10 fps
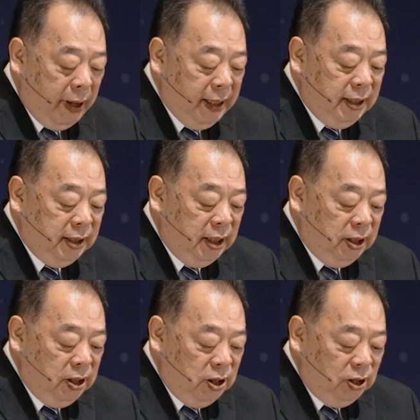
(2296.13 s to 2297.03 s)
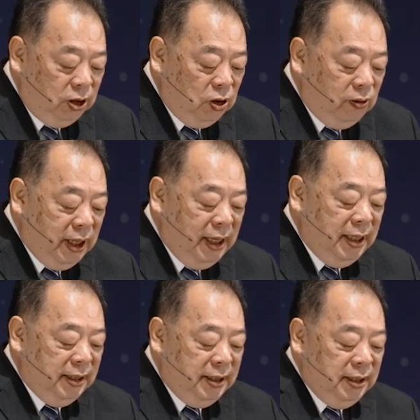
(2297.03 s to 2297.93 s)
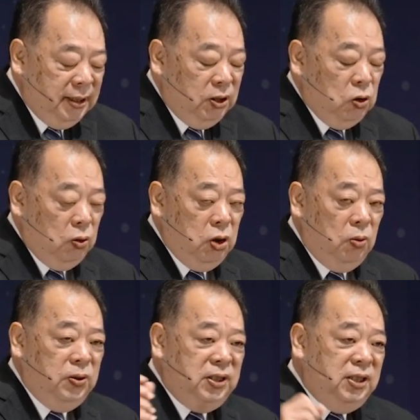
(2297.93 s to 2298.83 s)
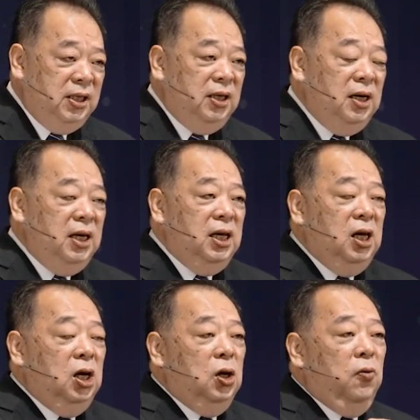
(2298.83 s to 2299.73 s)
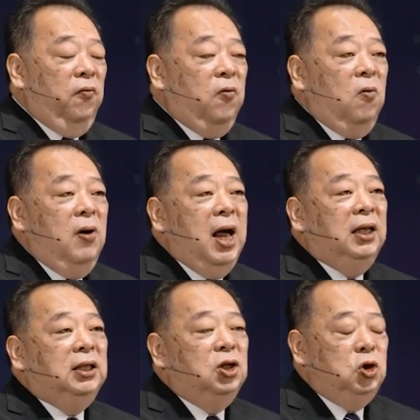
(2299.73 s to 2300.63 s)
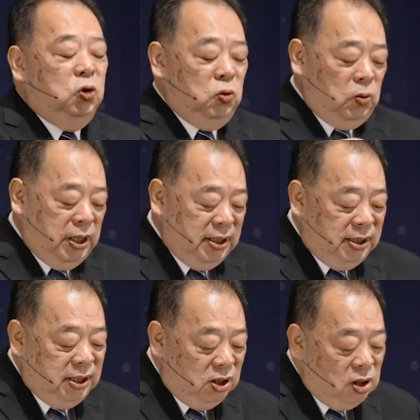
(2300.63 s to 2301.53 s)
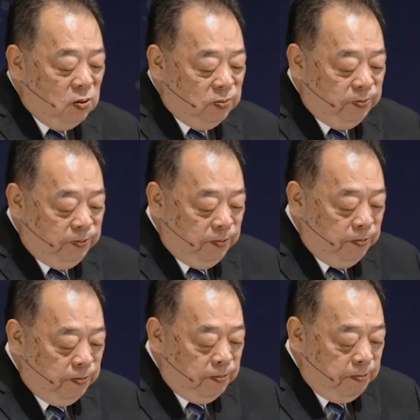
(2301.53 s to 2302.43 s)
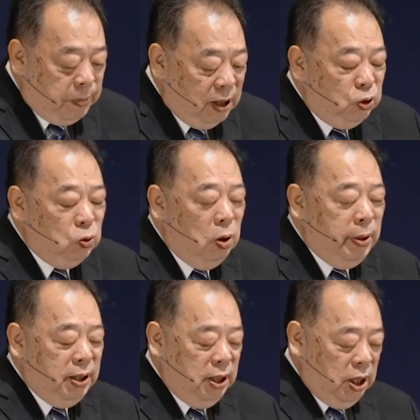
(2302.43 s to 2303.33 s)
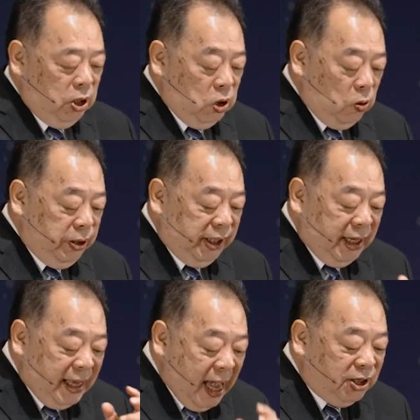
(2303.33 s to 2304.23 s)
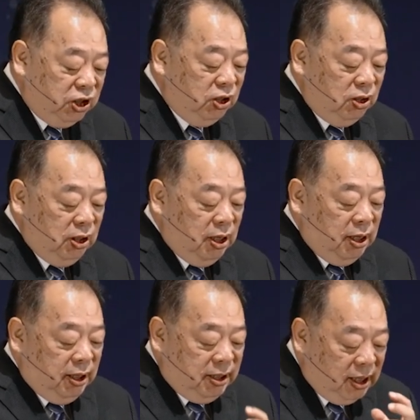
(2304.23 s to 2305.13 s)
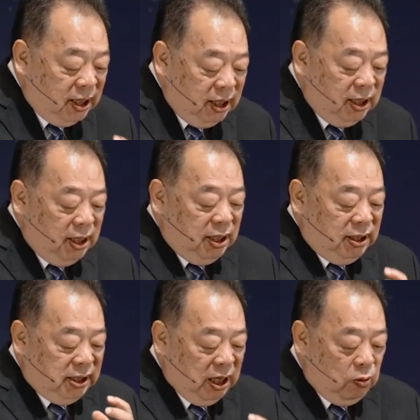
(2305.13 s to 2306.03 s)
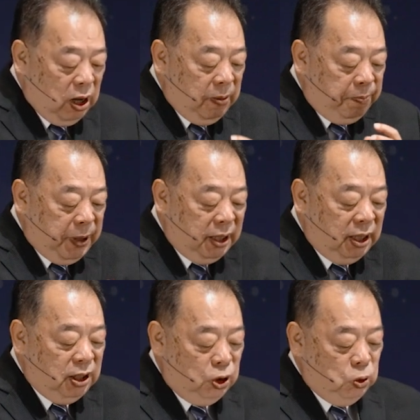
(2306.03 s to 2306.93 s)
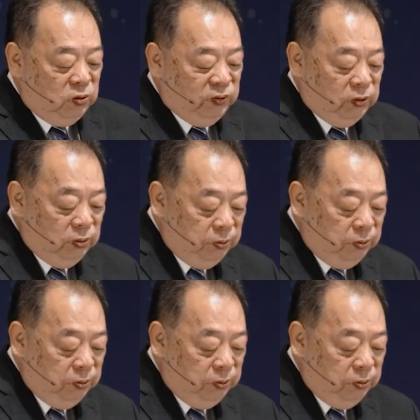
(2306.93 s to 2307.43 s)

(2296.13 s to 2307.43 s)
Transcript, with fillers: 每一个人都可以拥有经历风浪的属灵肌肉。帮助我们有你的样式，可以成为别人的祝福。